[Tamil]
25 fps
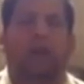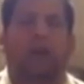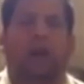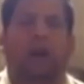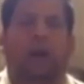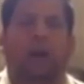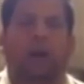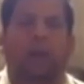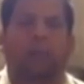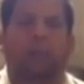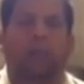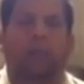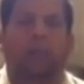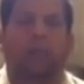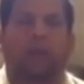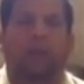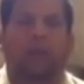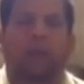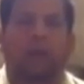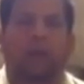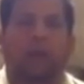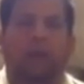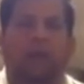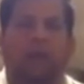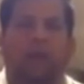ஆமே
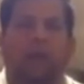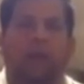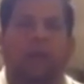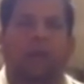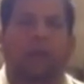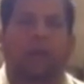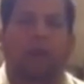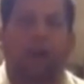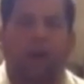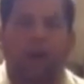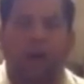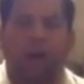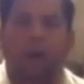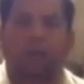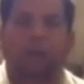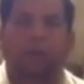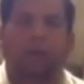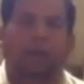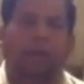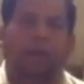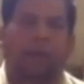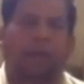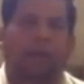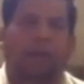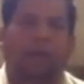ஆமேன் ஆம்
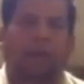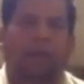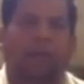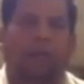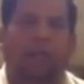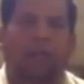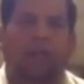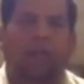அன்பானவர்களே